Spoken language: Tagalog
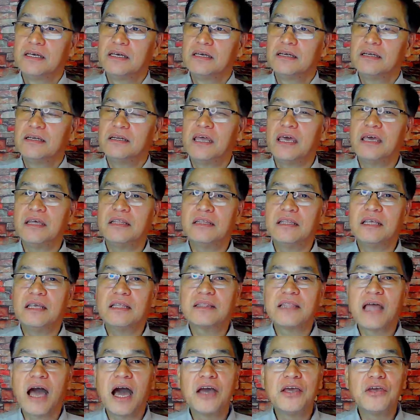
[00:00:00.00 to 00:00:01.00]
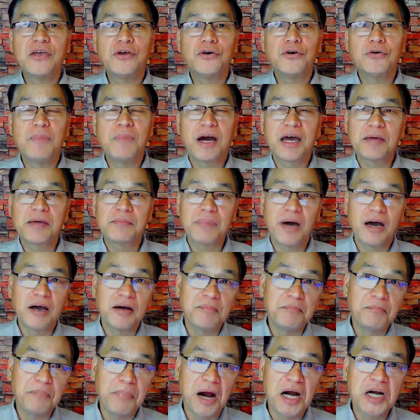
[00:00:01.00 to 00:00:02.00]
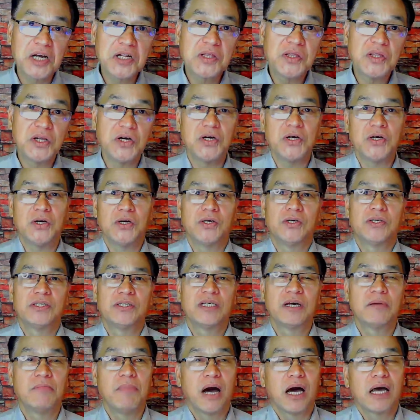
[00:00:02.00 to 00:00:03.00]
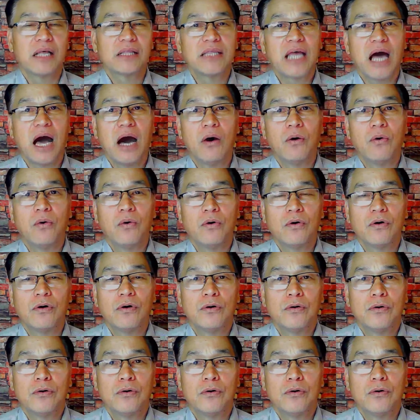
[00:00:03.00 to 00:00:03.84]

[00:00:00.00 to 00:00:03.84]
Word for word: na hindi tayo makipag-partner sa mga taong